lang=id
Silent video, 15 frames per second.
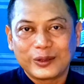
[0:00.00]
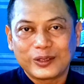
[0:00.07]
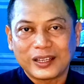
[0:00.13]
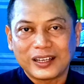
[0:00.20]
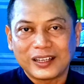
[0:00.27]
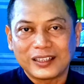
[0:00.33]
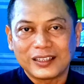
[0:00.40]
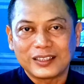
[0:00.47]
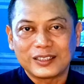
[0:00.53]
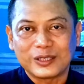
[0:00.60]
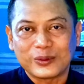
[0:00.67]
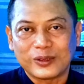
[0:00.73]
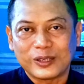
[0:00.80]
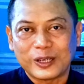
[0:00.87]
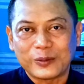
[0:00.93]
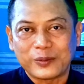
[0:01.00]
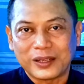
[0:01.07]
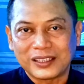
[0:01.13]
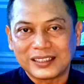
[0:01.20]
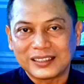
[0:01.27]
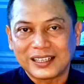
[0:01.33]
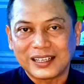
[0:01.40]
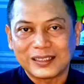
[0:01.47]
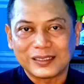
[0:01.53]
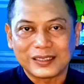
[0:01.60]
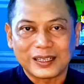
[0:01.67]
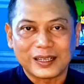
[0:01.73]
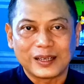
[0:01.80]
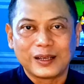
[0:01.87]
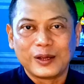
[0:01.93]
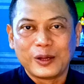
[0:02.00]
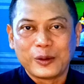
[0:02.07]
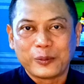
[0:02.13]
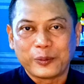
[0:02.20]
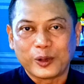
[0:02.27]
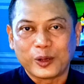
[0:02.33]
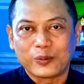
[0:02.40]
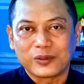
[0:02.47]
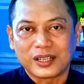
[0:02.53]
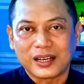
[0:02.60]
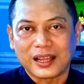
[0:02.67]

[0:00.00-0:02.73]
itu tandanya jiwa dan batin Anda belum